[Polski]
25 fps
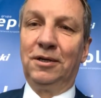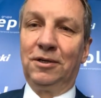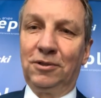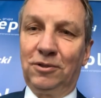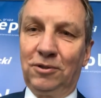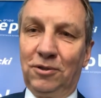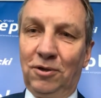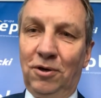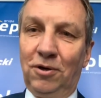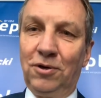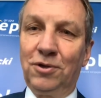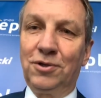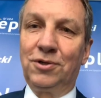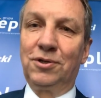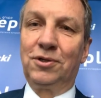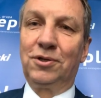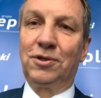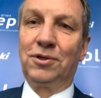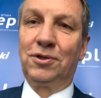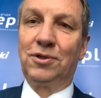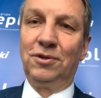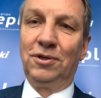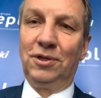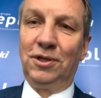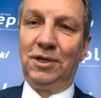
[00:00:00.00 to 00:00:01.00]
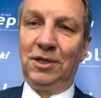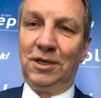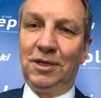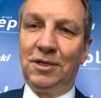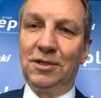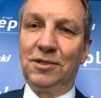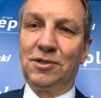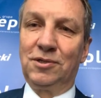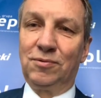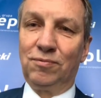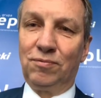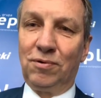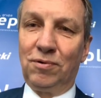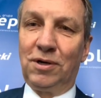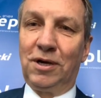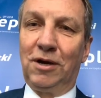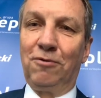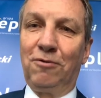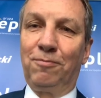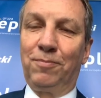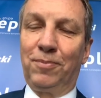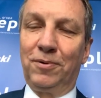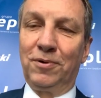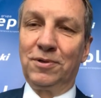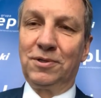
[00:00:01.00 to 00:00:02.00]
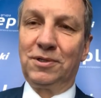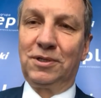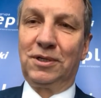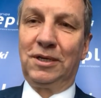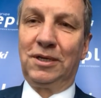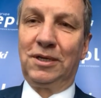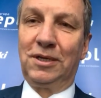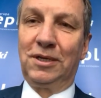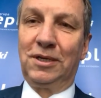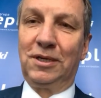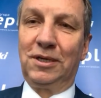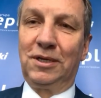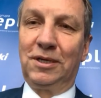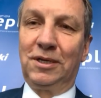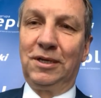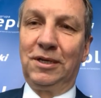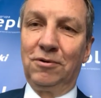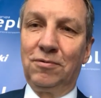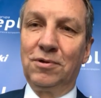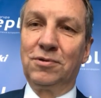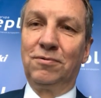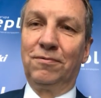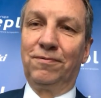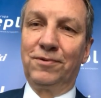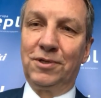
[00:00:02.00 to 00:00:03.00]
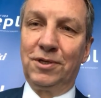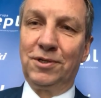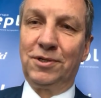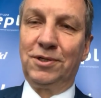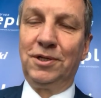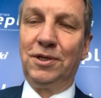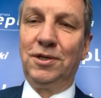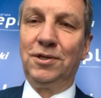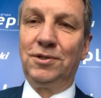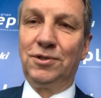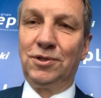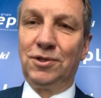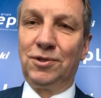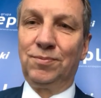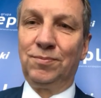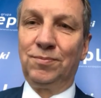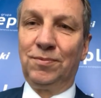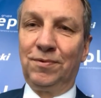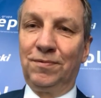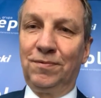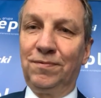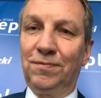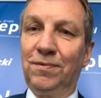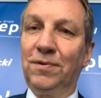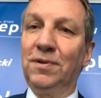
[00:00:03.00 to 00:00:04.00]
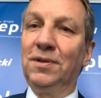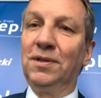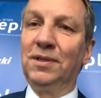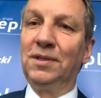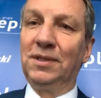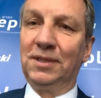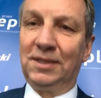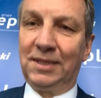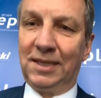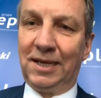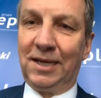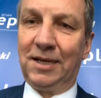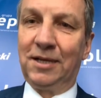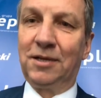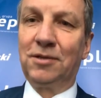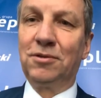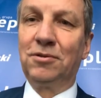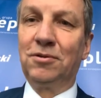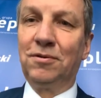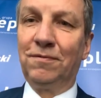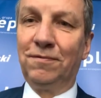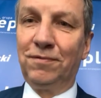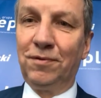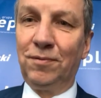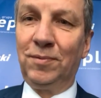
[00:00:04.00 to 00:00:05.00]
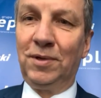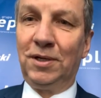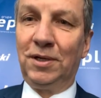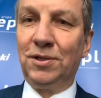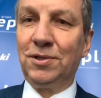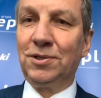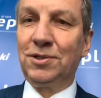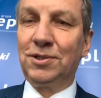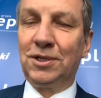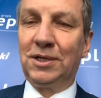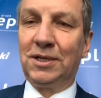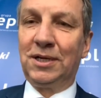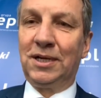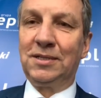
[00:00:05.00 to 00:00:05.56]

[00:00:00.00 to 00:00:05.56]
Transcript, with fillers: ktoś, kto nie słuchał polskiego jego głosu wcześniej, dziś mówi tak. No a wielu